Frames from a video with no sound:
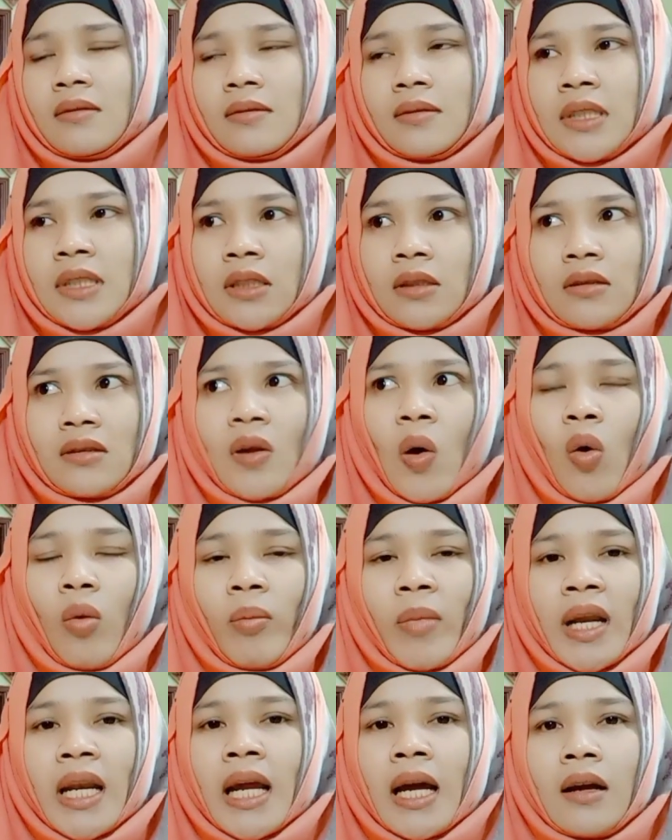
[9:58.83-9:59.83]
จิตตก
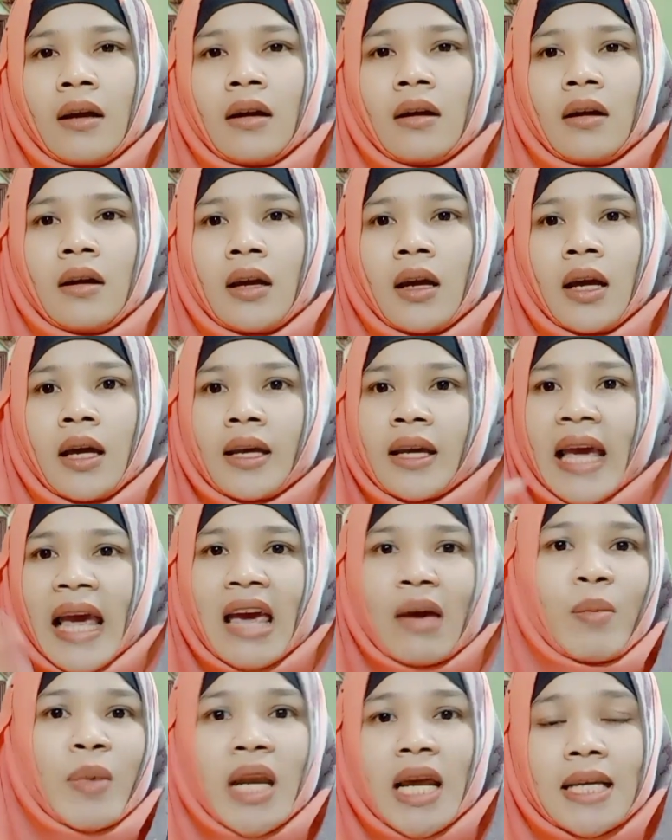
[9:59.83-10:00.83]
มานั่ง แก้
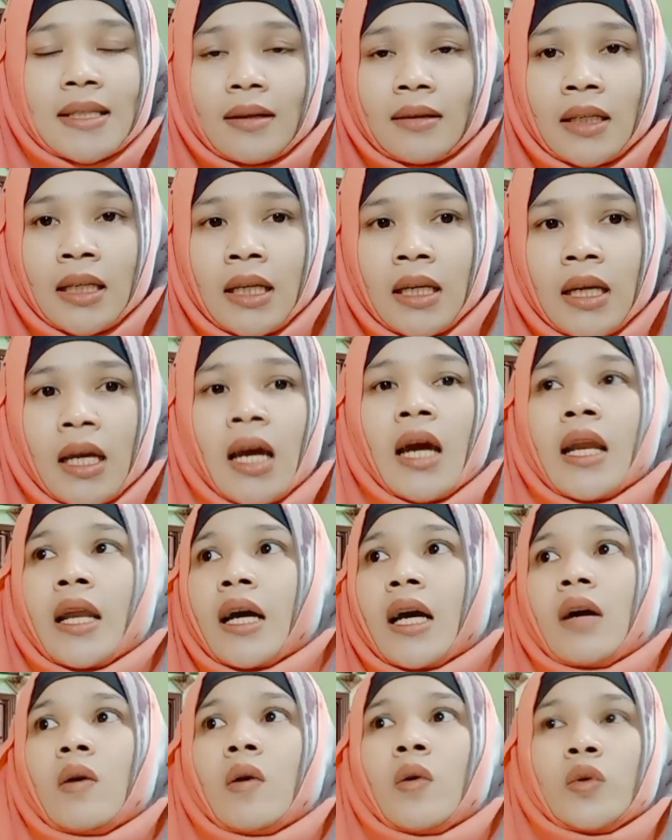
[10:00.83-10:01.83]
ไม่ได้สักที ถ้า
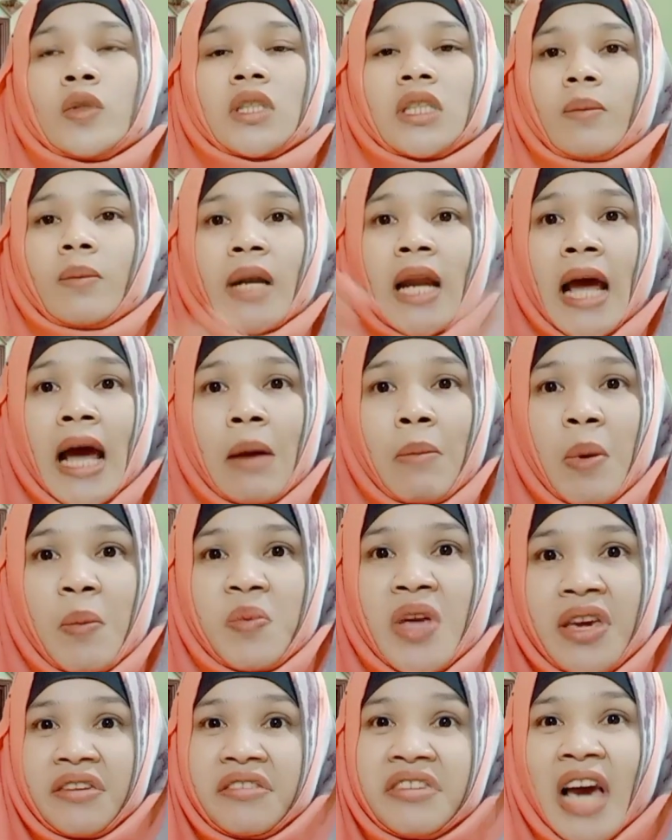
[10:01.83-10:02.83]
เกิดว่าคุณเจอปัญหาแบบ
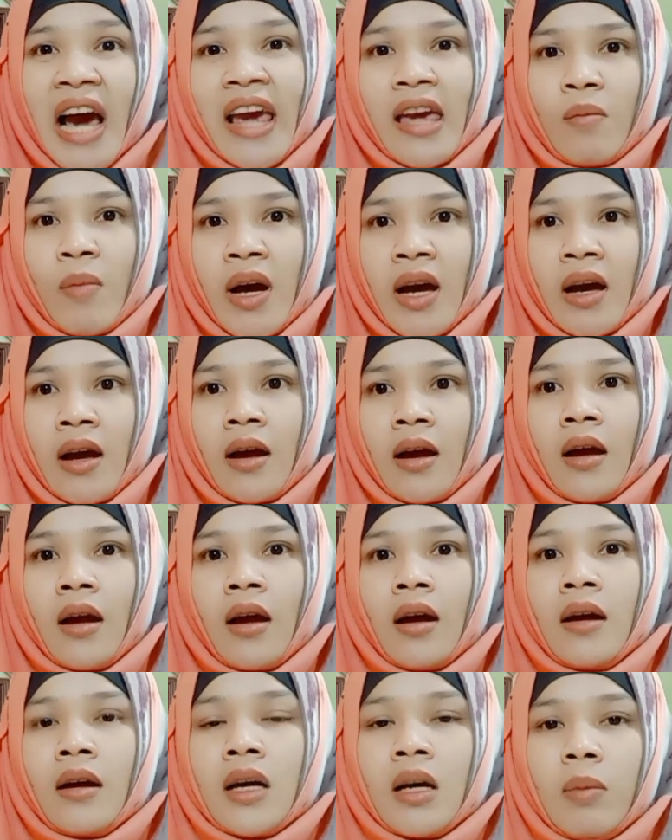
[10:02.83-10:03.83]
ใหญ่ๆมา
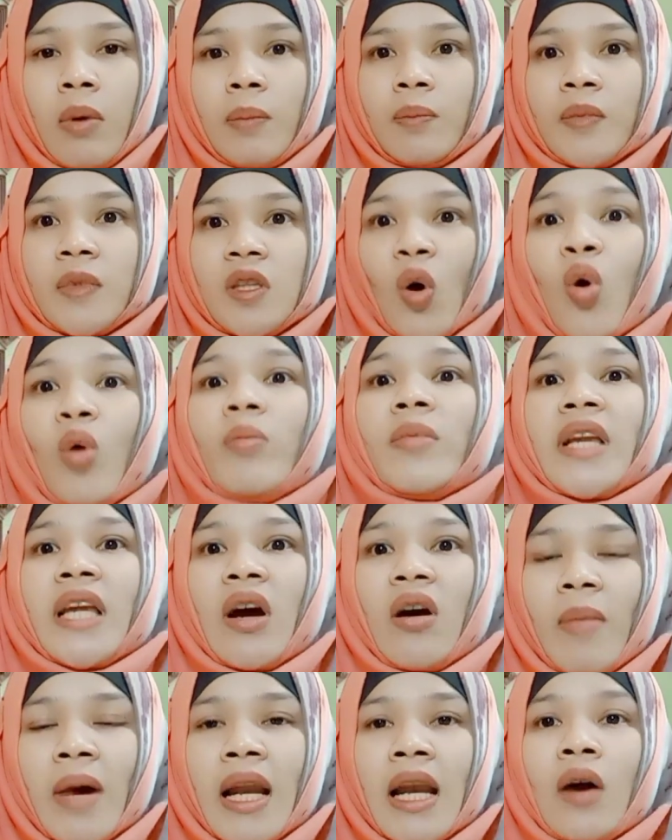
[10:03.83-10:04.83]
คือแบบต้มเดียว
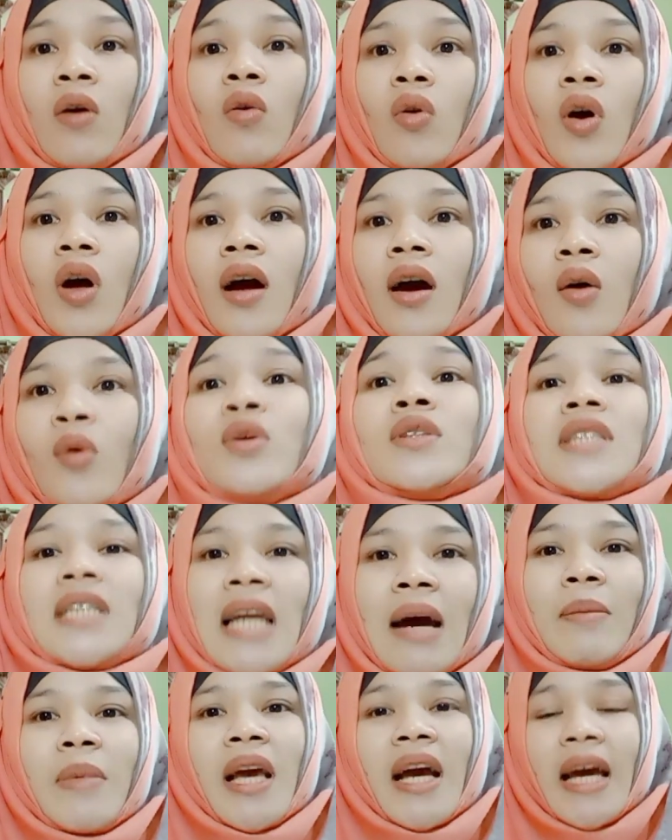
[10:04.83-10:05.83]
มาแล้ว คุณจะ
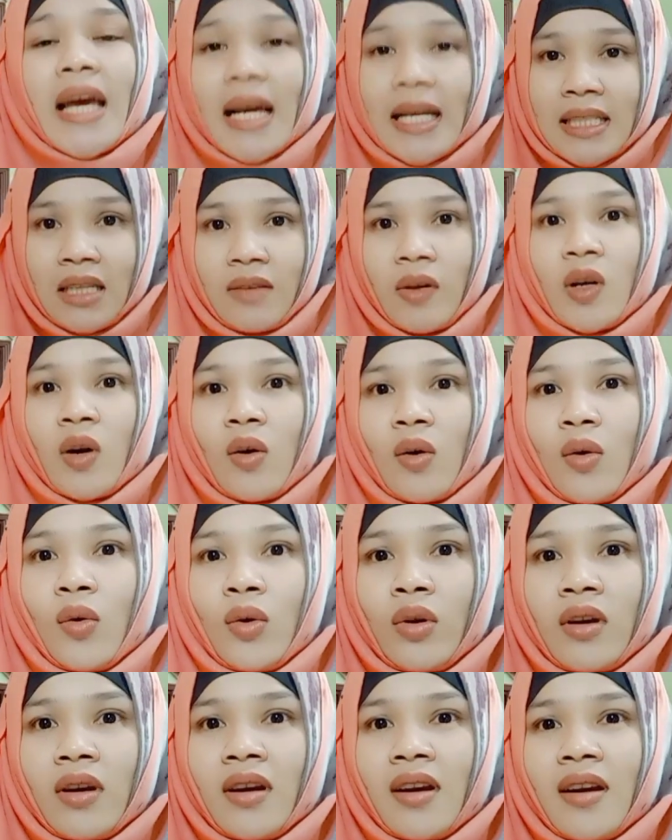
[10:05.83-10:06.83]
ทำยังไงกับชีวิตของคุณ
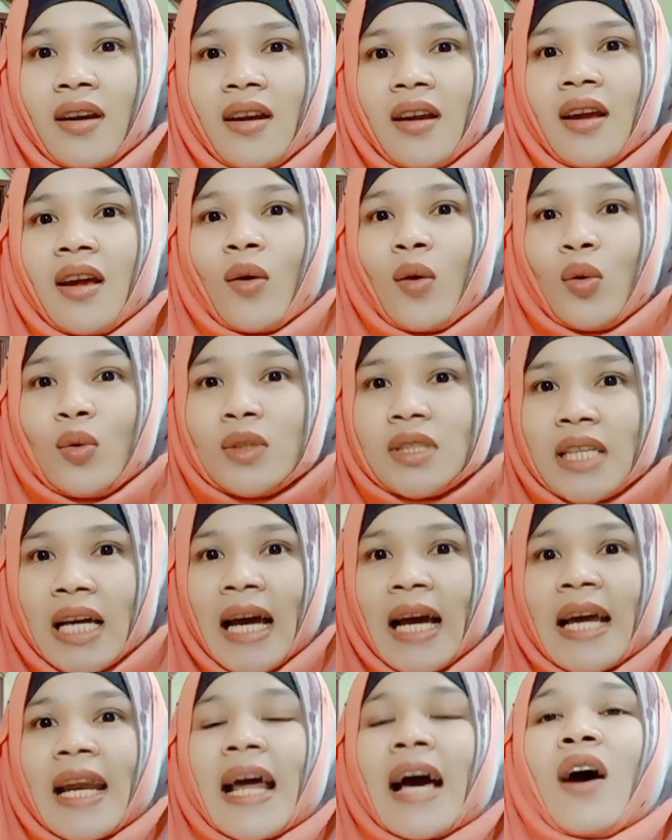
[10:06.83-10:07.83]
คุณจะ
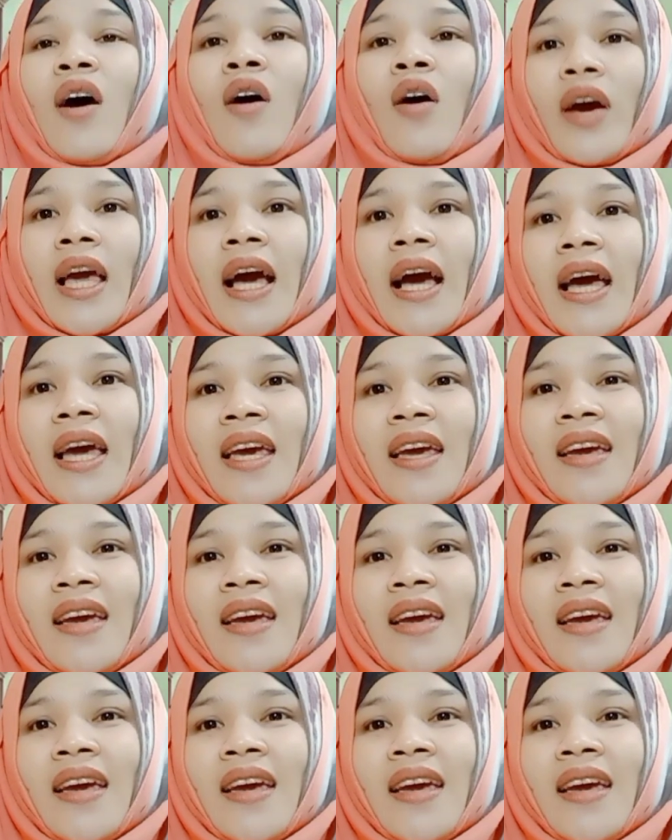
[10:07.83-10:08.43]
หาทางออกยังไง